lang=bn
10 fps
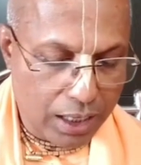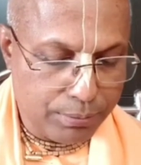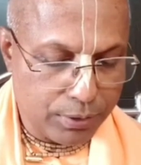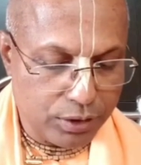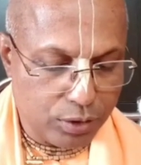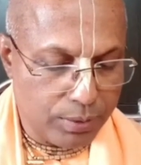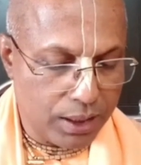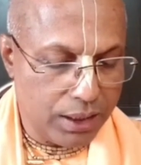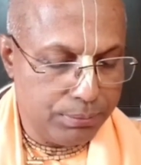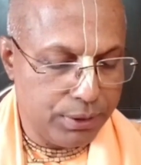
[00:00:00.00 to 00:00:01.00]
প্রতি তোমার
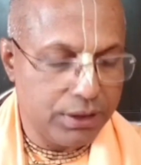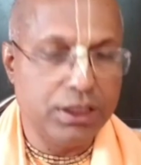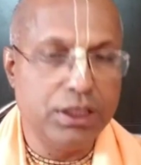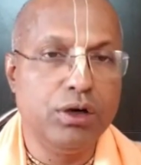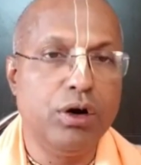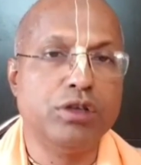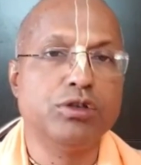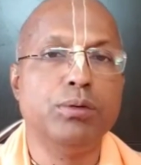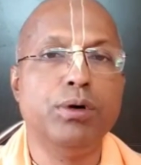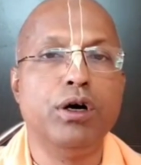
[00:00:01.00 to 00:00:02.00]
এই প্রীতি
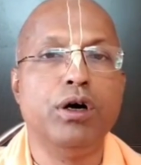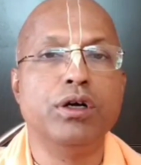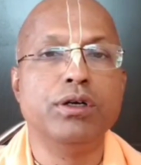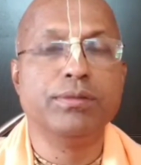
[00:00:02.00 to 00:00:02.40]
অশোভন